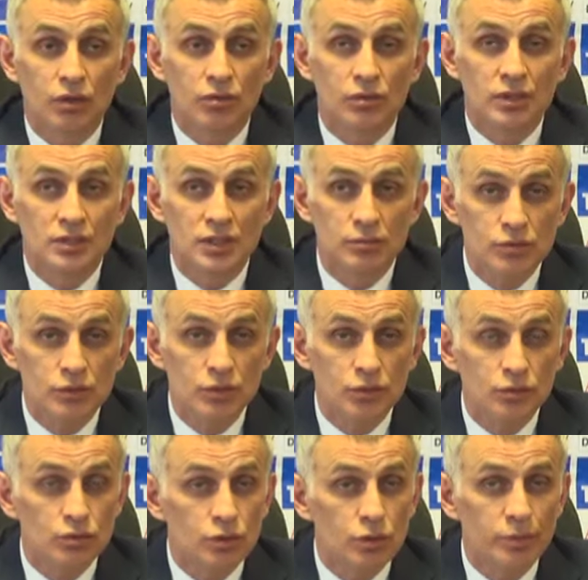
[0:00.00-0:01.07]
onlarca
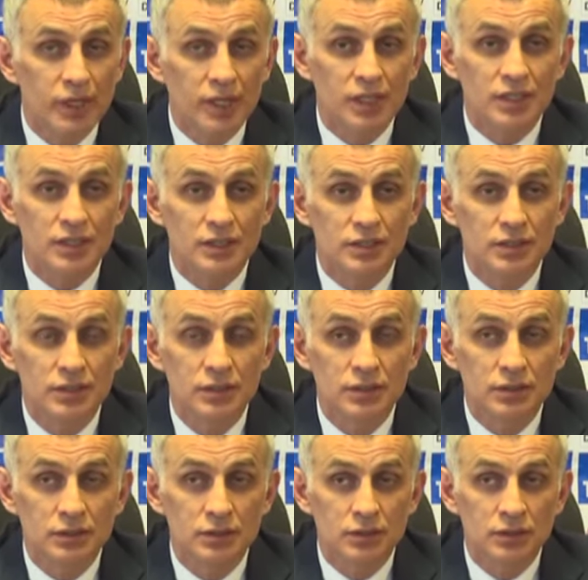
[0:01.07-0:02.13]
milyon euro paralarını
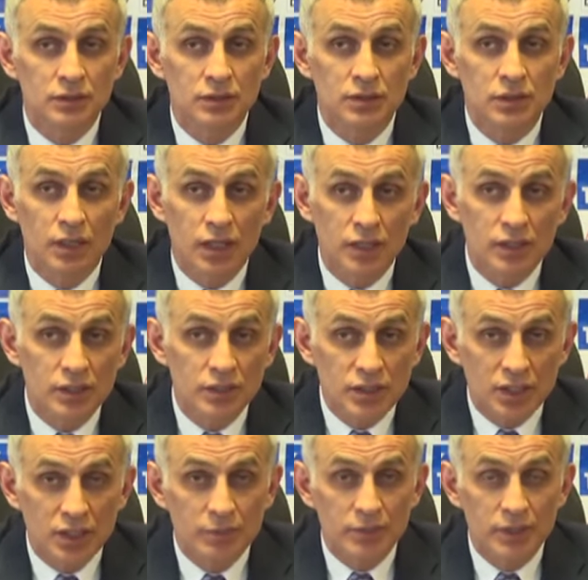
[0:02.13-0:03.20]
hangi
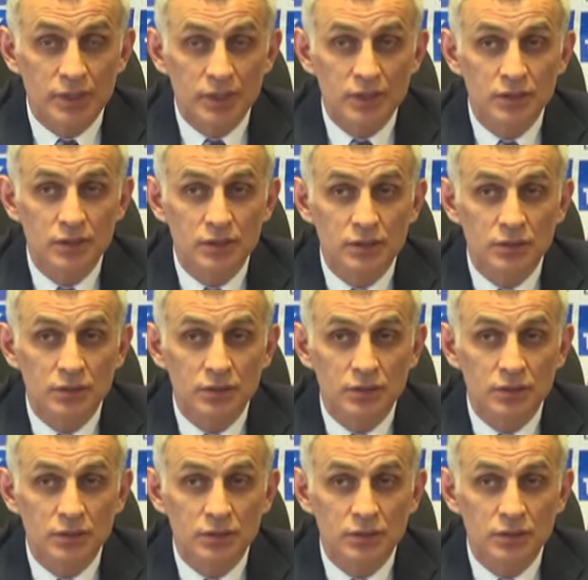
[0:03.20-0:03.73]
iş adamları